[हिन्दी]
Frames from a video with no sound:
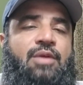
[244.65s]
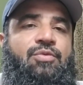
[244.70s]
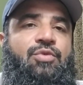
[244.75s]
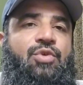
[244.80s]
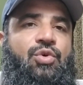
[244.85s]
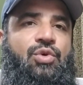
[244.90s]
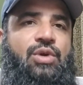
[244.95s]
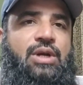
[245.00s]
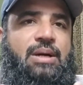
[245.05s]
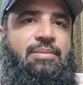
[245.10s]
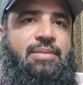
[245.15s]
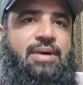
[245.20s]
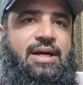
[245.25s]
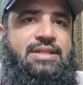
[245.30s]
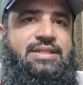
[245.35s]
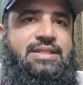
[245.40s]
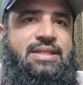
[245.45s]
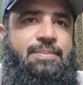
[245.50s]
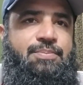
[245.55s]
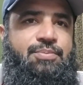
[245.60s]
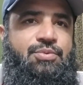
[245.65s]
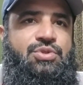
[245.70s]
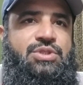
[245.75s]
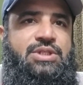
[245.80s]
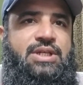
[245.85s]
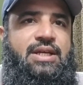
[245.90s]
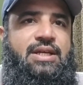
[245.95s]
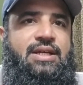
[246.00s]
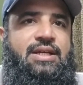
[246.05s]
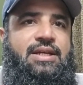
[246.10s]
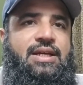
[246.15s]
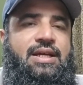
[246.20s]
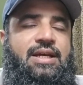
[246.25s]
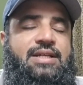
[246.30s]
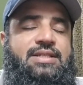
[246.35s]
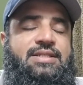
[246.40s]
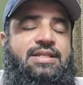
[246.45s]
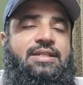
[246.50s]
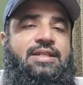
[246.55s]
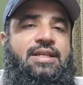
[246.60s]
वो उलमा से पूछें कि
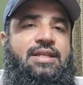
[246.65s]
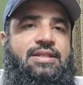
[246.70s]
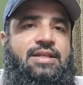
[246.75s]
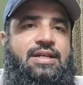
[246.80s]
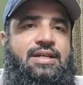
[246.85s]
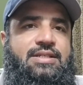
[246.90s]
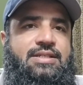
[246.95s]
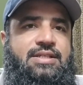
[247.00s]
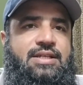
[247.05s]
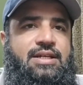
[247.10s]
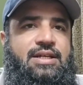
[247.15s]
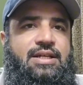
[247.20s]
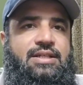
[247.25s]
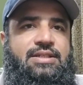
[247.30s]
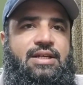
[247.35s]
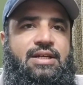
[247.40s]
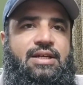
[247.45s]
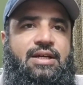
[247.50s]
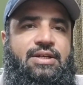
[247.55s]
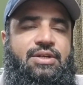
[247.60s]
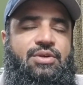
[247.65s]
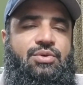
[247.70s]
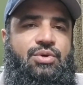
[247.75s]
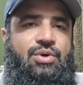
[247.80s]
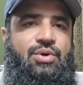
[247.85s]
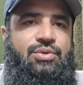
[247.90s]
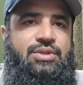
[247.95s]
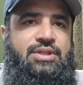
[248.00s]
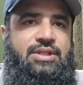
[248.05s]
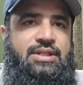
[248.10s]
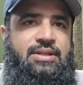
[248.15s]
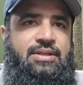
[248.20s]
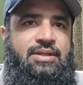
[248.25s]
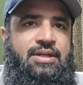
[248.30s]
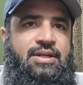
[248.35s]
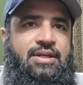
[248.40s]
हज़रत हिंदा रज़ी अल्लाह ताली कौन थी